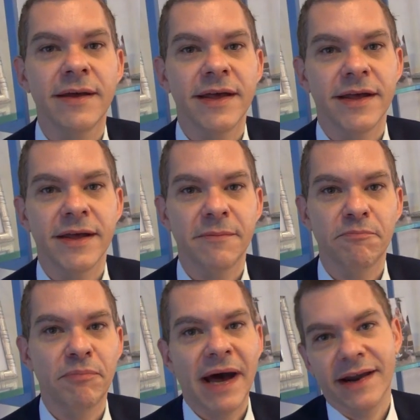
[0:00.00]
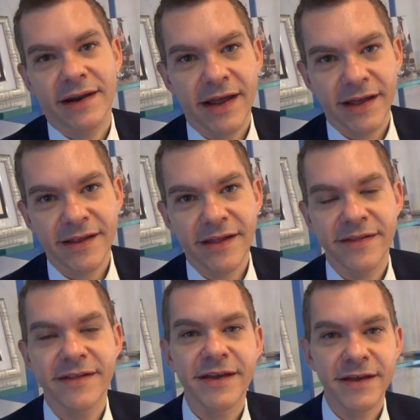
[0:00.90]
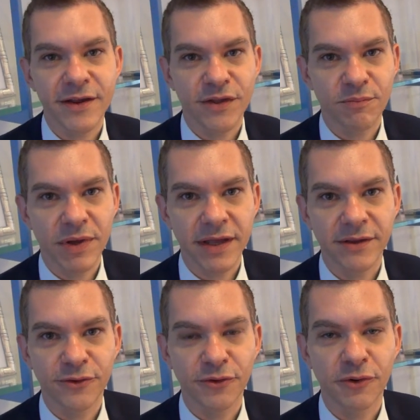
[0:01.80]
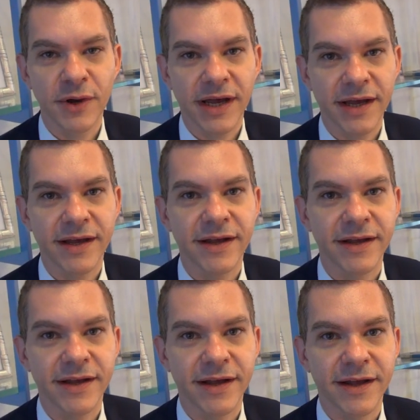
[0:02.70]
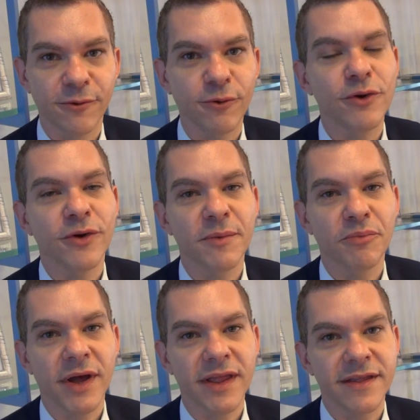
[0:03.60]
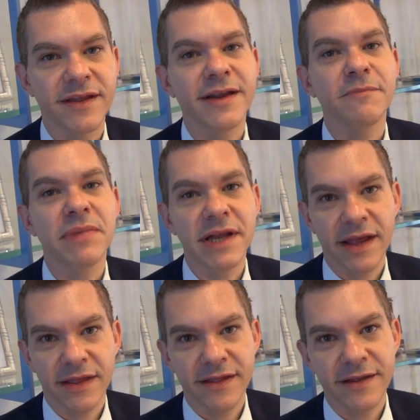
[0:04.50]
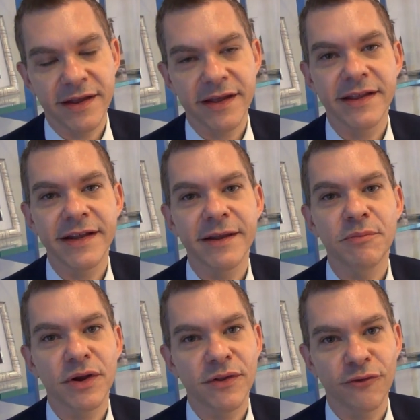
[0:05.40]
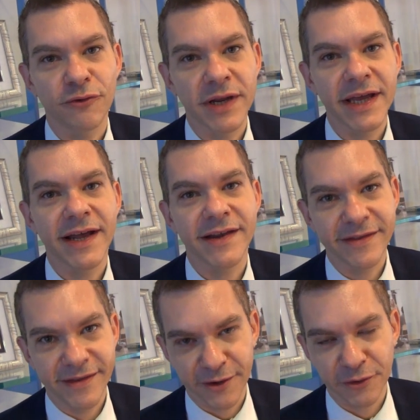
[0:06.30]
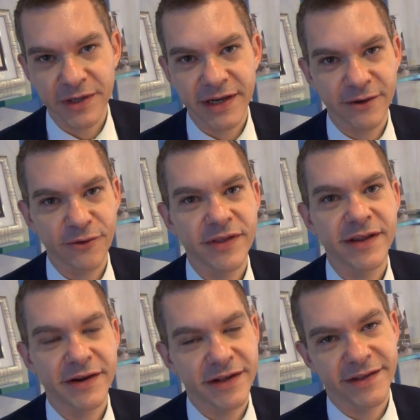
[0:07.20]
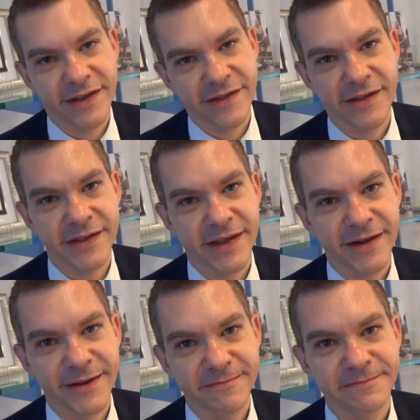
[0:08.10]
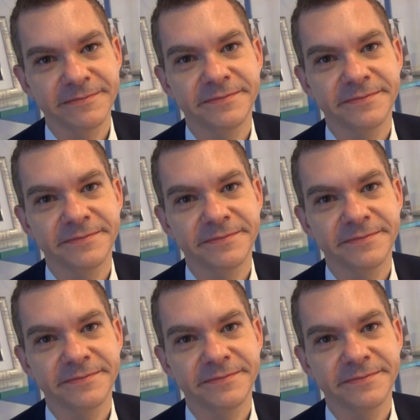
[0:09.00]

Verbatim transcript: eh, parla da sé rispetto a quello che può essere il benessere delle persone all'interno della nostra realtà aziendale.